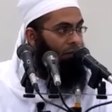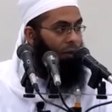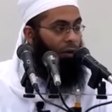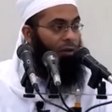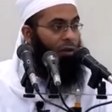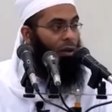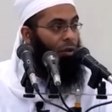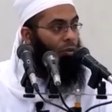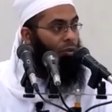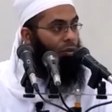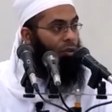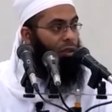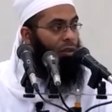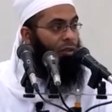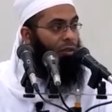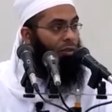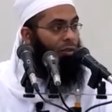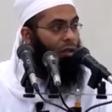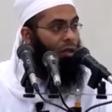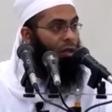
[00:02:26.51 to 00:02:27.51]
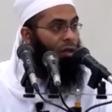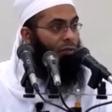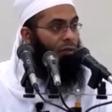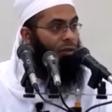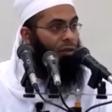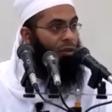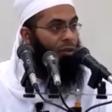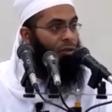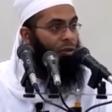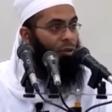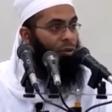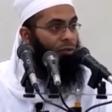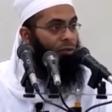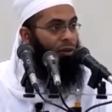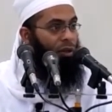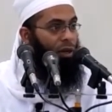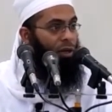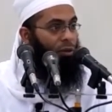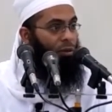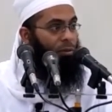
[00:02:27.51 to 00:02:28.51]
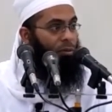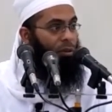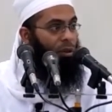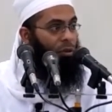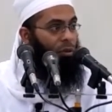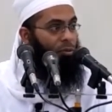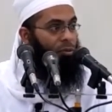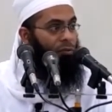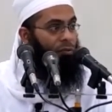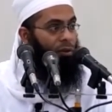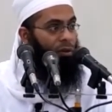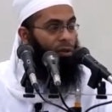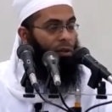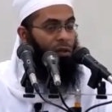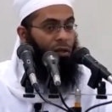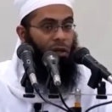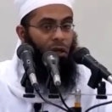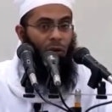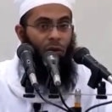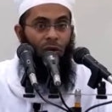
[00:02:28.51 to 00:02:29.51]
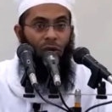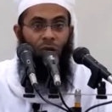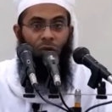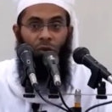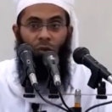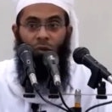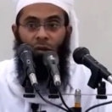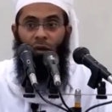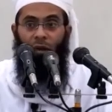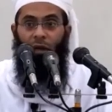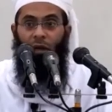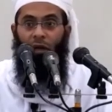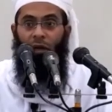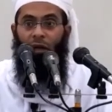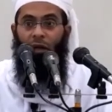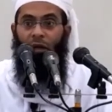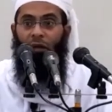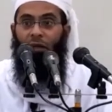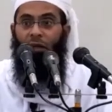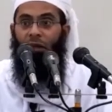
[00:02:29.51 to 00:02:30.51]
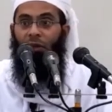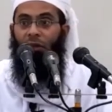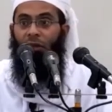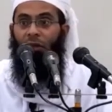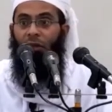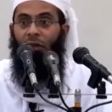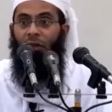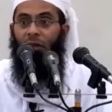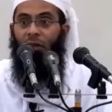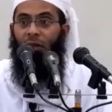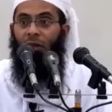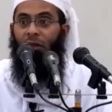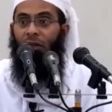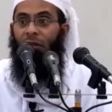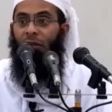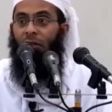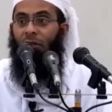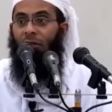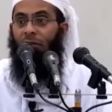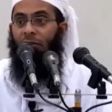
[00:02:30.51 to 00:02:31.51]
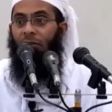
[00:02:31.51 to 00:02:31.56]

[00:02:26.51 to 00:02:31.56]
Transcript: فإذا قضيت الصلاة فانتشروا في الأرض وابتغوا من فضل الله واذكروا الله كثيرا